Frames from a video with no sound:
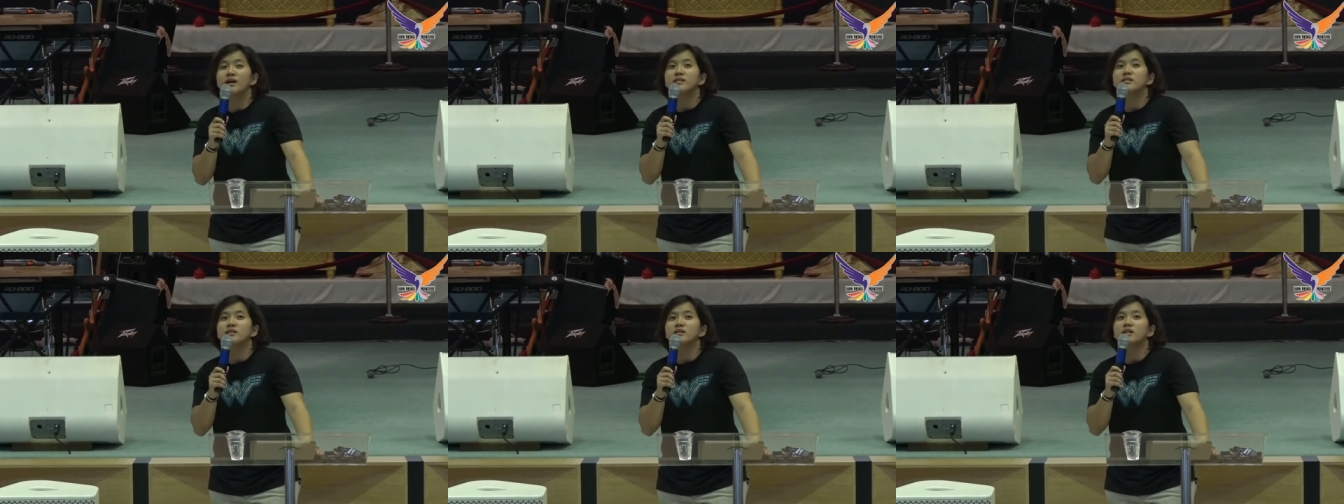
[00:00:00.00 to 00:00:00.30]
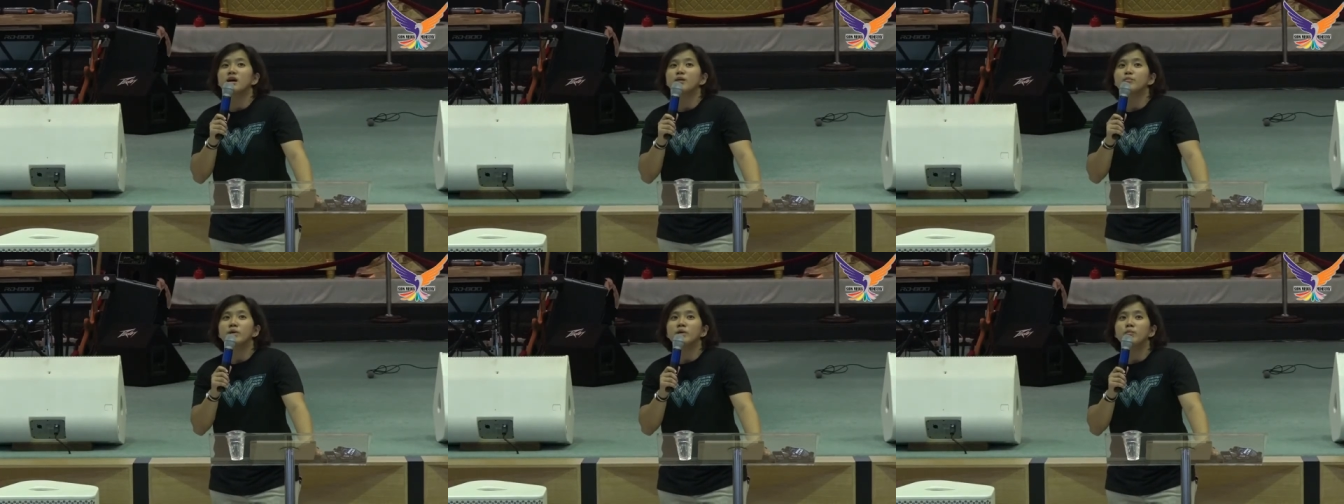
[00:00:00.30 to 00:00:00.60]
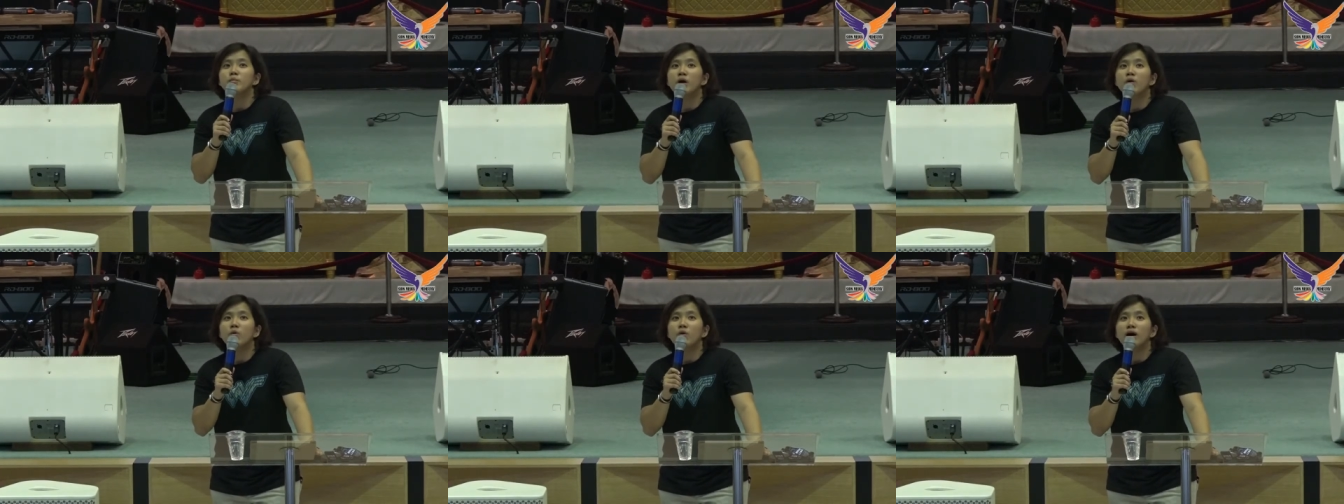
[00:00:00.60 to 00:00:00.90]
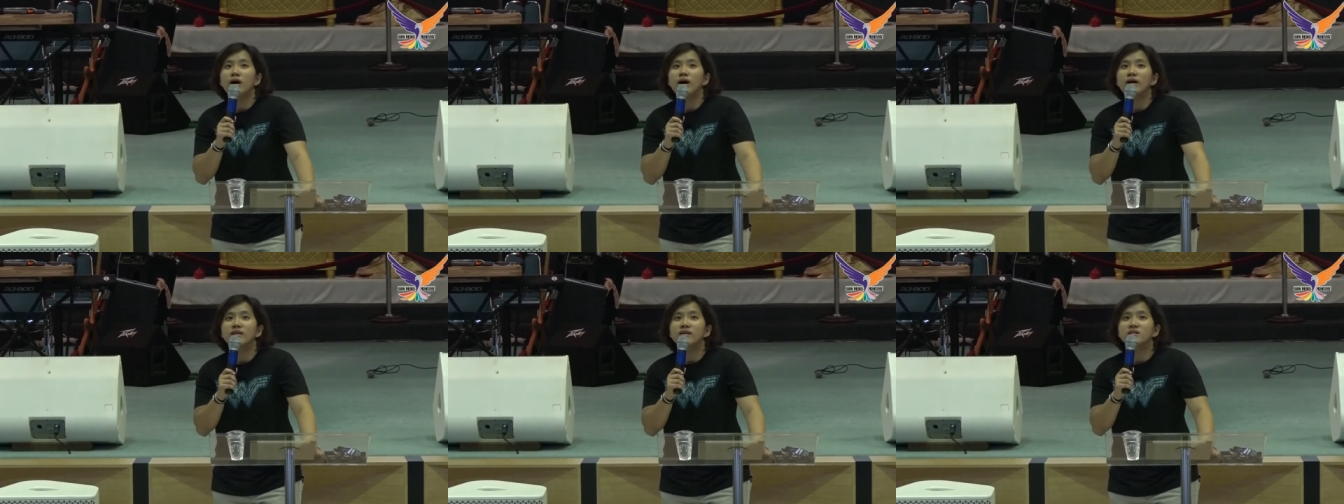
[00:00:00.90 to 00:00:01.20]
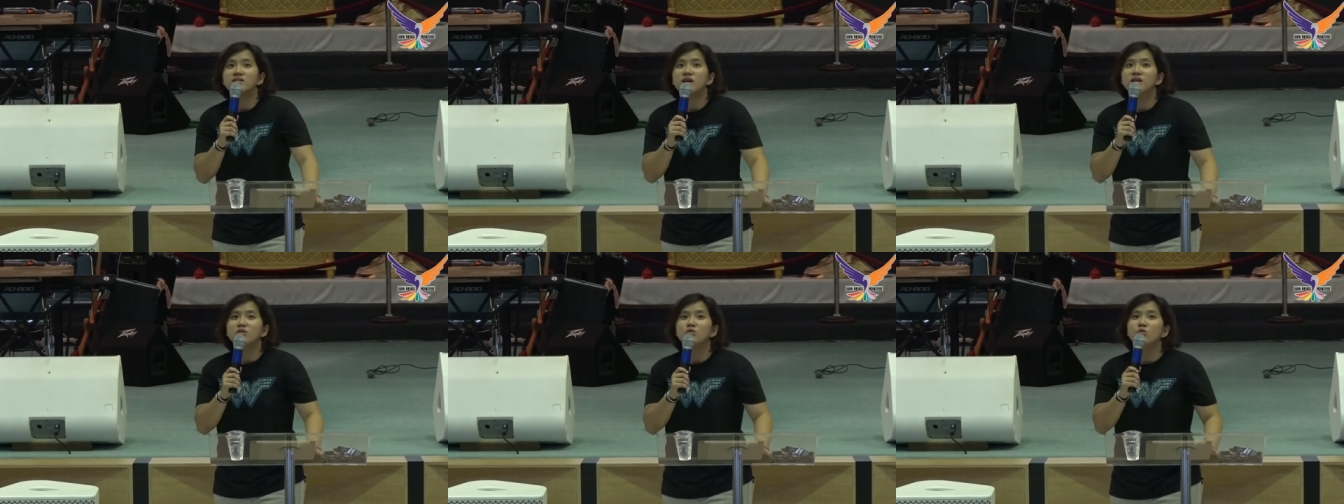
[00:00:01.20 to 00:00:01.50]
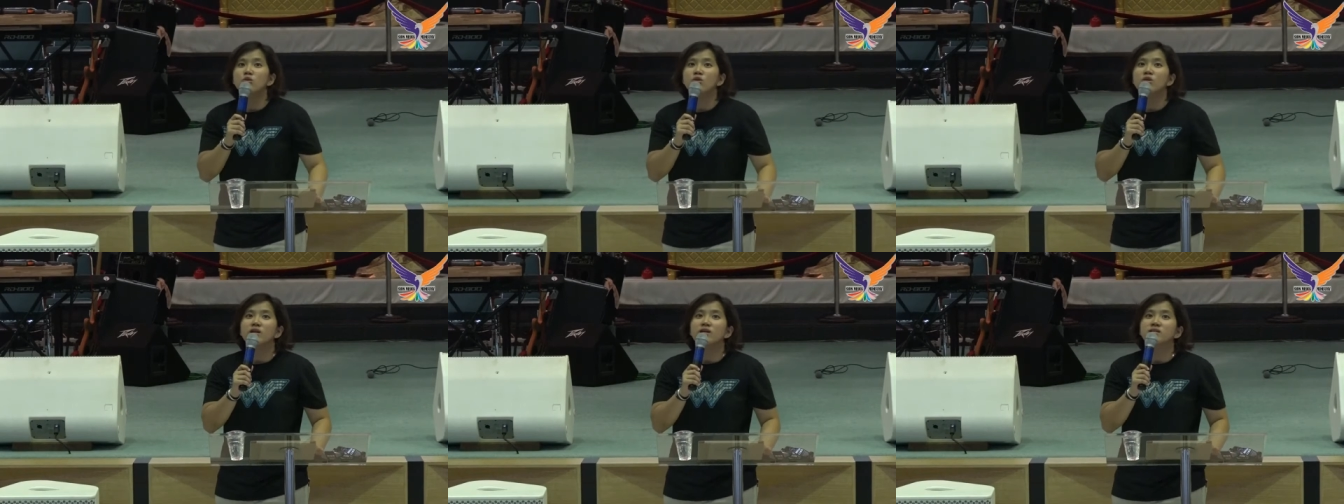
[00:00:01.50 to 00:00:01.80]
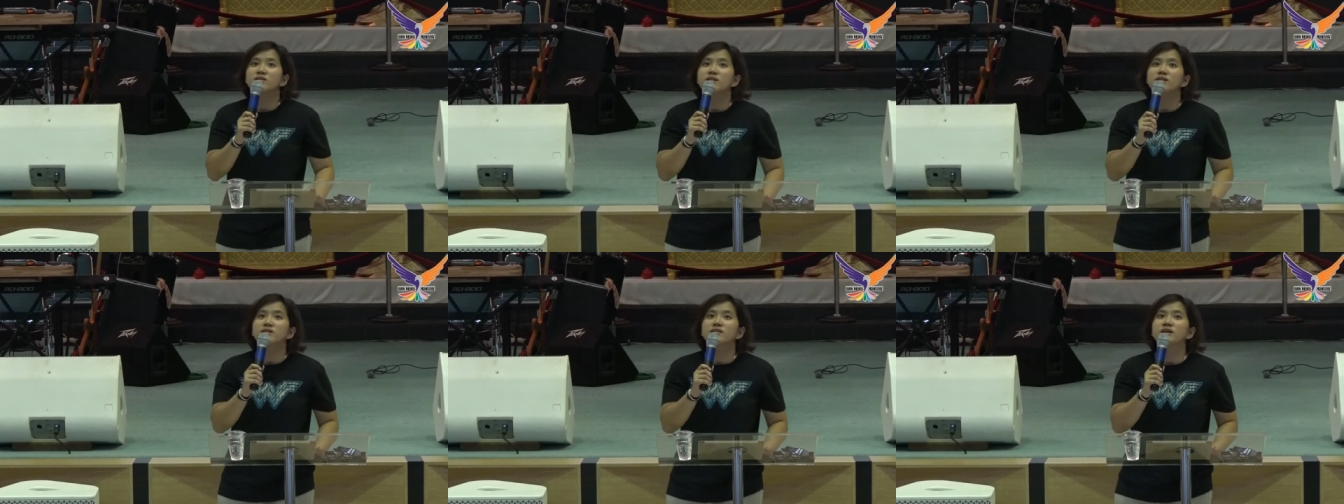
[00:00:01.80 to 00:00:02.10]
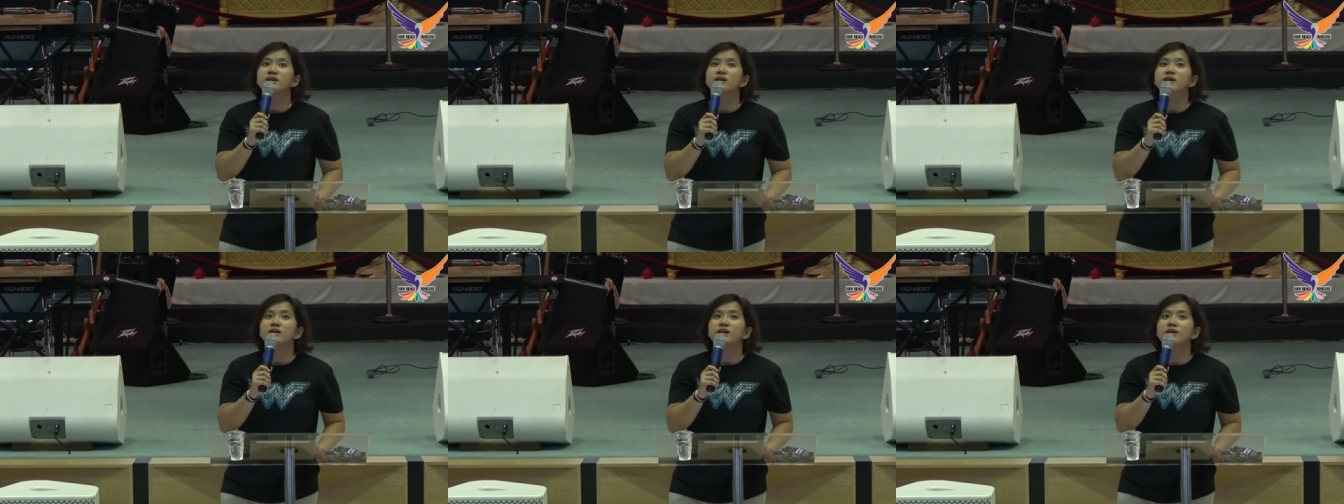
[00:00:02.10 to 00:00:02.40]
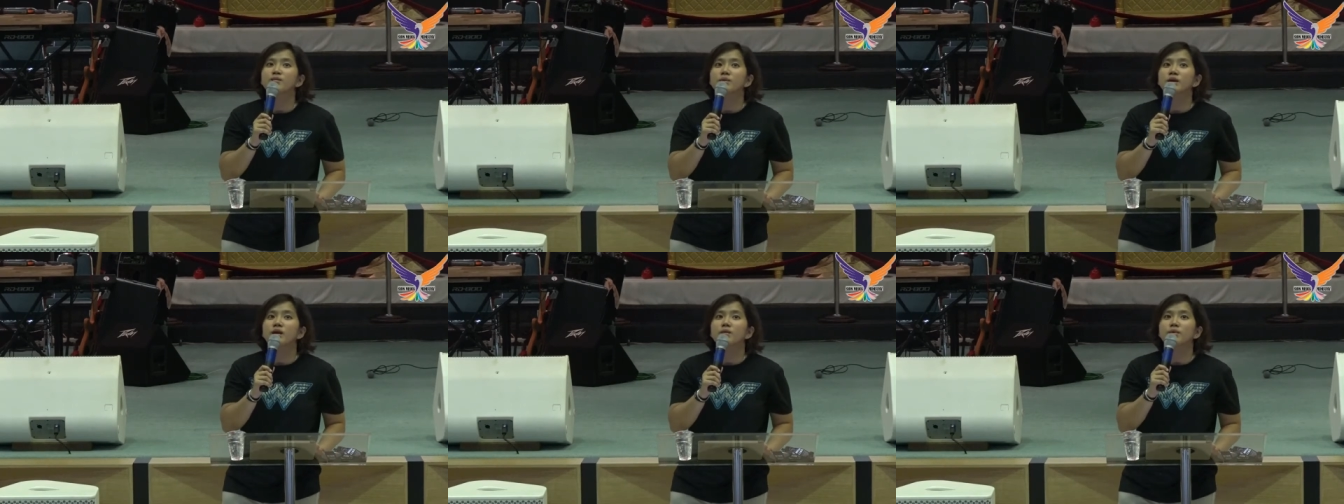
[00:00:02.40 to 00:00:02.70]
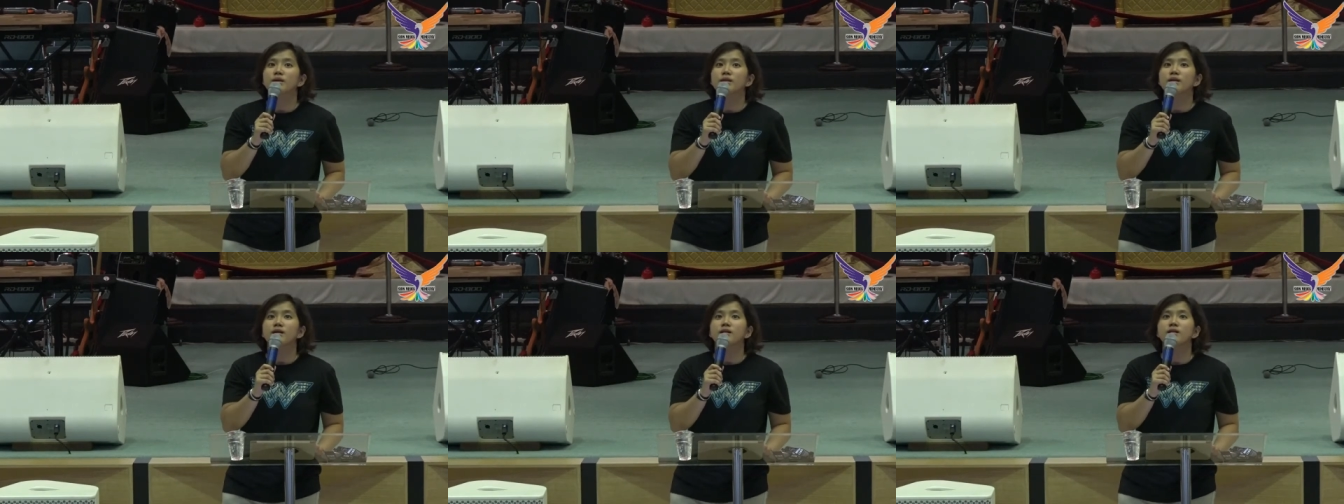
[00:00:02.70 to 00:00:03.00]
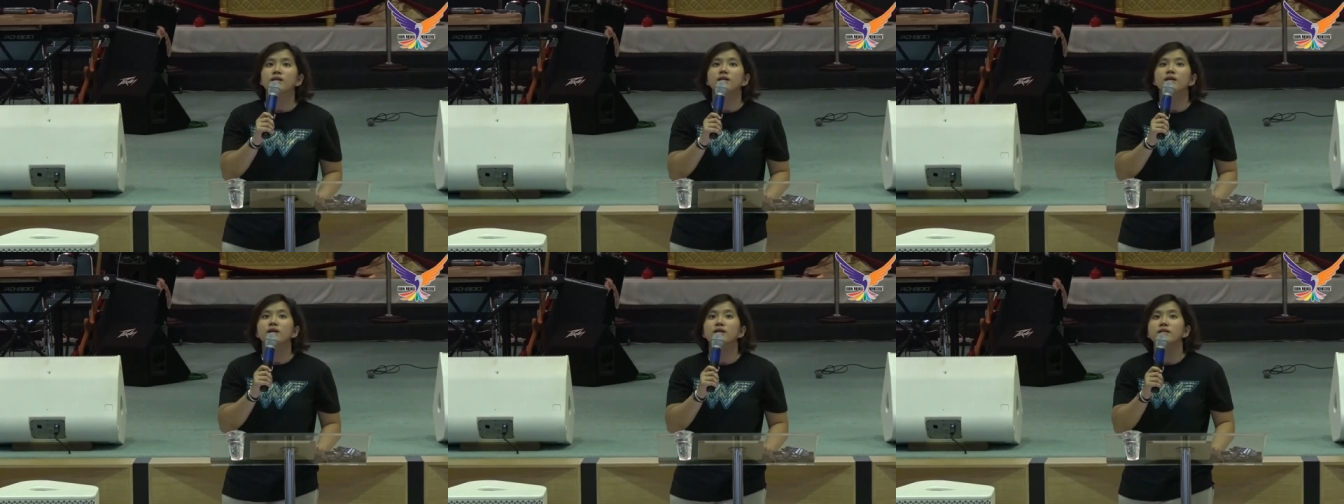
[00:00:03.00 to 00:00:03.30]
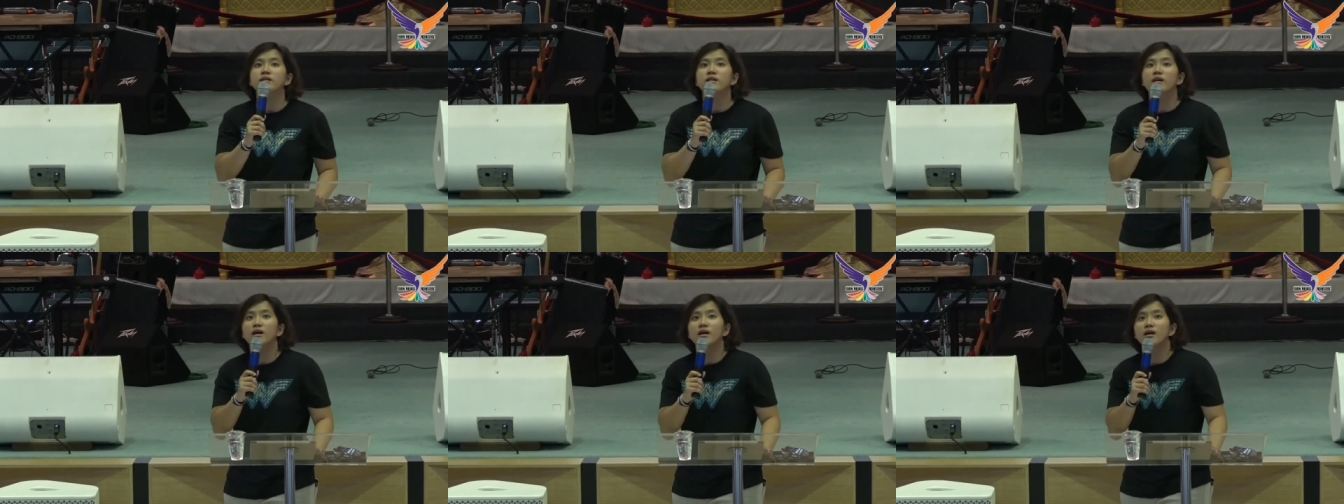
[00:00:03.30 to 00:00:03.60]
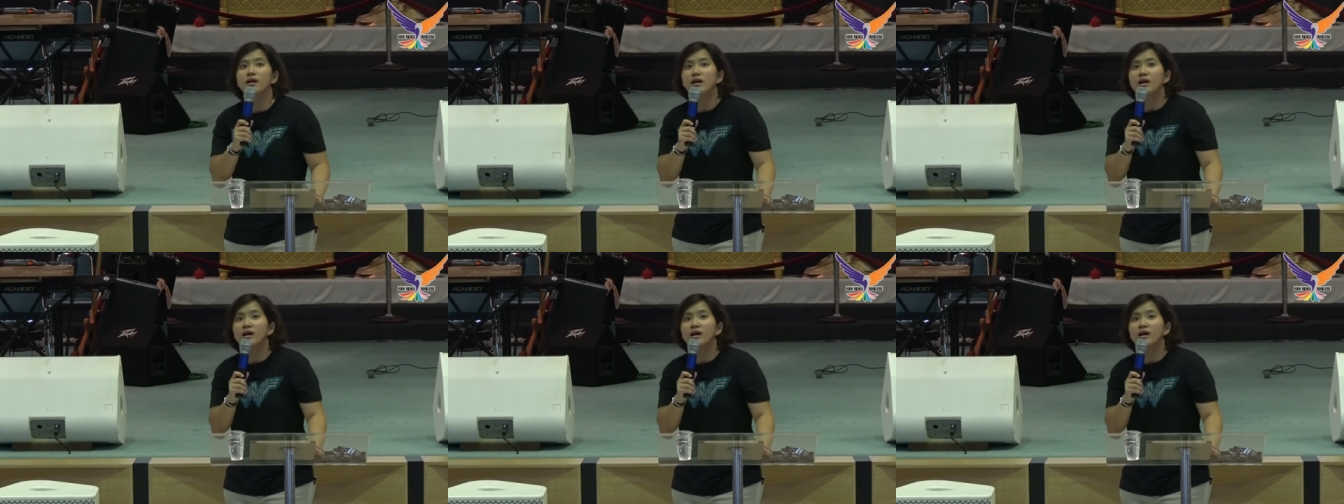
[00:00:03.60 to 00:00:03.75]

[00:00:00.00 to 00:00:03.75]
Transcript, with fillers: tetapi bahwa hanya satu orang saja yang mendapatkan hadiah.